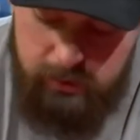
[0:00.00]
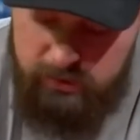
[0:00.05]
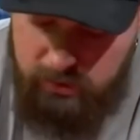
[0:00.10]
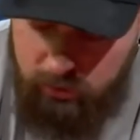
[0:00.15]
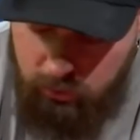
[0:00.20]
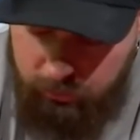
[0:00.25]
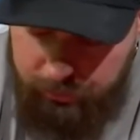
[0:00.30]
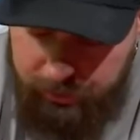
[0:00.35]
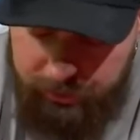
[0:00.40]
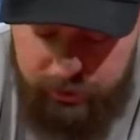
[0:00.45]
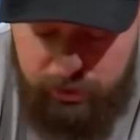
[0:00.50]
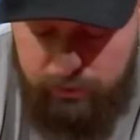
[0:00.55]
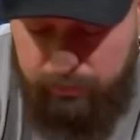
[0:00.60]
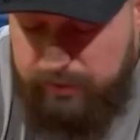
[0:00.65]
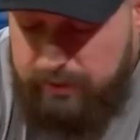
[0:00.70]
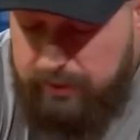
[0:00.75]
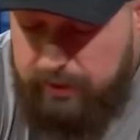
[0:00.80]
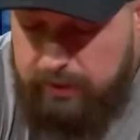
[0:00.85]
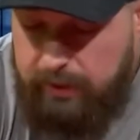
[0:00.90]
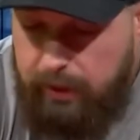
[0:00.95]
C'est dommage et
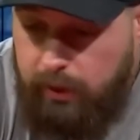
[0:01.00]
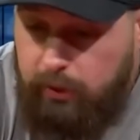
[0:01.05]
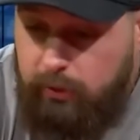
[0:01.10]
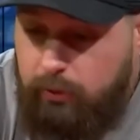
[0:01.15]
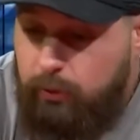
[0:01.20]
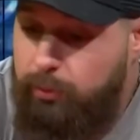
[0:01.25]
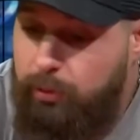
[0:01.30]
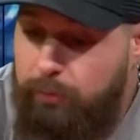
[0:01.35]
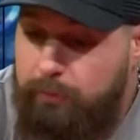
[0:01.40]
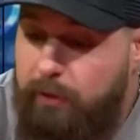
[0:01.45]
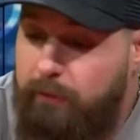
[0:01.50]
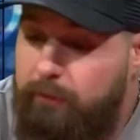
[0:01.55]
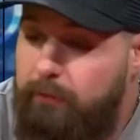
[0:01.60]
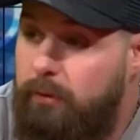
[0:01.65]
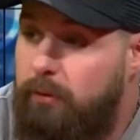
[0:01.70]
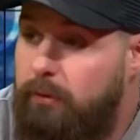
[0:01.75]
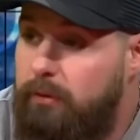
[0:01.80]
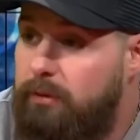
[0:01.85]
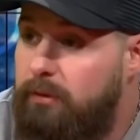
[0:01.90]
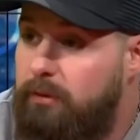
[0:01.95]
puis ça s'est arrêté aux premières
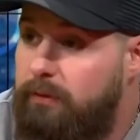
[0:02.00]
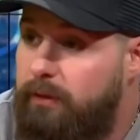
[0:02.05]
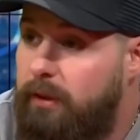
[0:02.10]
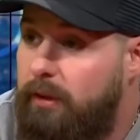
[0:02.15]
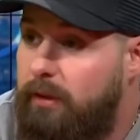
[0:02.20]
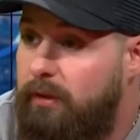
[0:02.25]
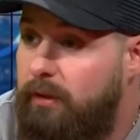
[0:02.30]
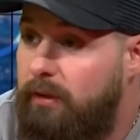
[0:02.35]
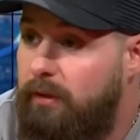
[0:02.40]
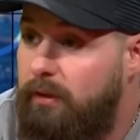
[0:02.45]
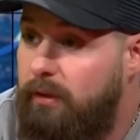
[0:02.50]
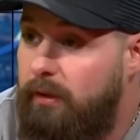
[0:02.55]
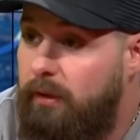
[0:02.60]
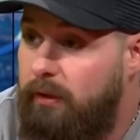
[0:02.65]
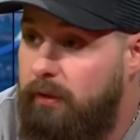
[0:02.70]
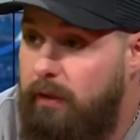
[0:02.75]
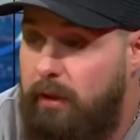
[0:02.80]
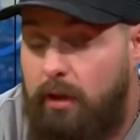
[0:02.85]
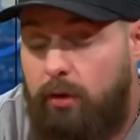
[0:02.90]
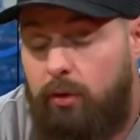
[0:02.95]
violences en vérité.
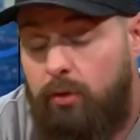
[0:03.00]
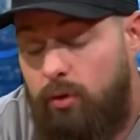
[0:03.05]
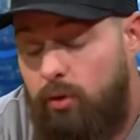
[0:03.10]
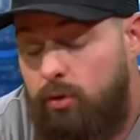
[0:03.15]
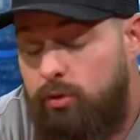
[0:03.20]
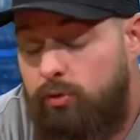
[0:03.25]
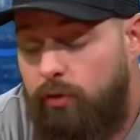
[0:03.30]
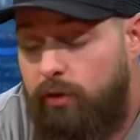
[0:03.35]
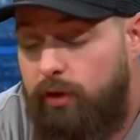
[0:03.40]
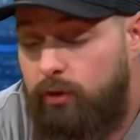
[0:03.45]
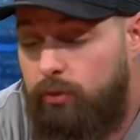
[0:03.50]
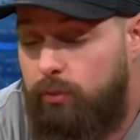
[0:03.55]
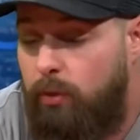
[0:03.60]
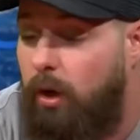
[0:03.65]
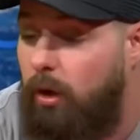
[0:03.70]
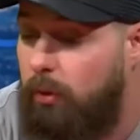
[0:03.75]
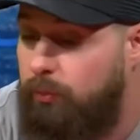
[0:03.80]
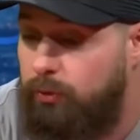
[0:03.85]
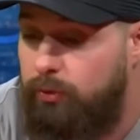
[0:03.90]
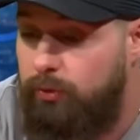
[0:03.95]
C'est-à-dire que le
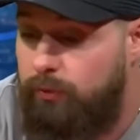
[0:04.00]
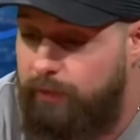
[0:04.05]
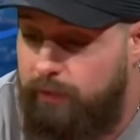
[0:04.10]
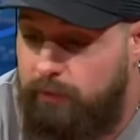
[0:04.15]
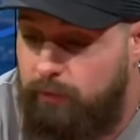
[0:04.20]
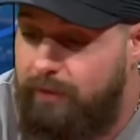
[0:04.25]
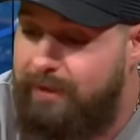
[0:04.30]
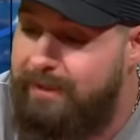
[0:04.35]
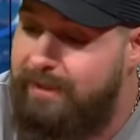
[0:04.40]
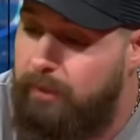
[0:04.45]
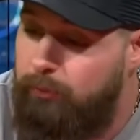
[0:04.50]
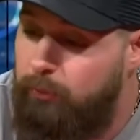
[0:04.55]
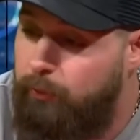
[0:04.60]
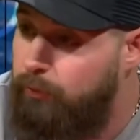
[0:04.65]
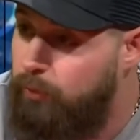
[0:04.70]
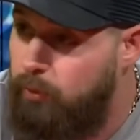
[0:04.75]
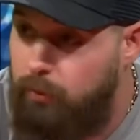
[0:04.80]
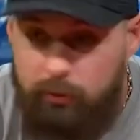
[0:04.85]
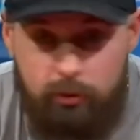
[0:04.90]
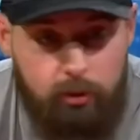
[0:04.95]
gouvernement a répondu de façon
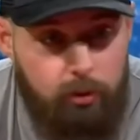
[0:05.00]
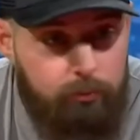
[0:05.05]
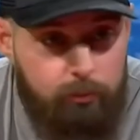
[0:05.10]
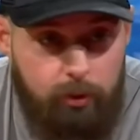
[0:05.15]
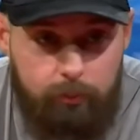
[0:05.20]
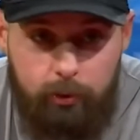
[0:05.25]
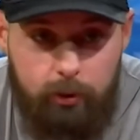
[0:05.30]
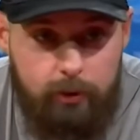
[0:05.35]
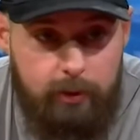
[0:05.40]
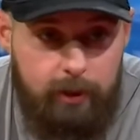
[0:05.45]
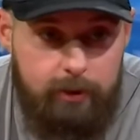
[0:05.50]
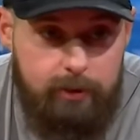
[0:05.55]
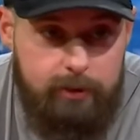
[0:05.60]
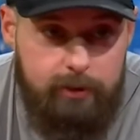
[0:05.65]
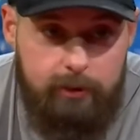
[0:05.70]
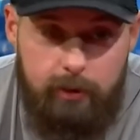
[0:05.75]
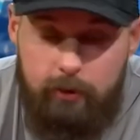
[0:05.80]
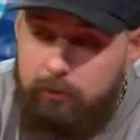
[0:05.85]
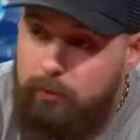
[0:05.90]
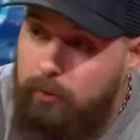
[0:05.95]
extrêmement violente, comme n'importe quelle
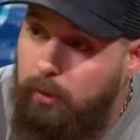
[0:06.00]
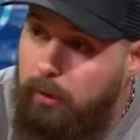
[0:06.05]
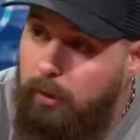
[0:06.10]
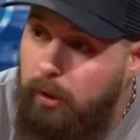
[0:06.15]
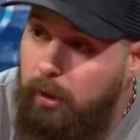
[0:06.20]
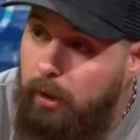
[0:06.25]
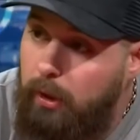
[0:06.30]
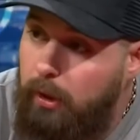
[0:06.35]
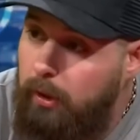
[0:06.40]
dictature.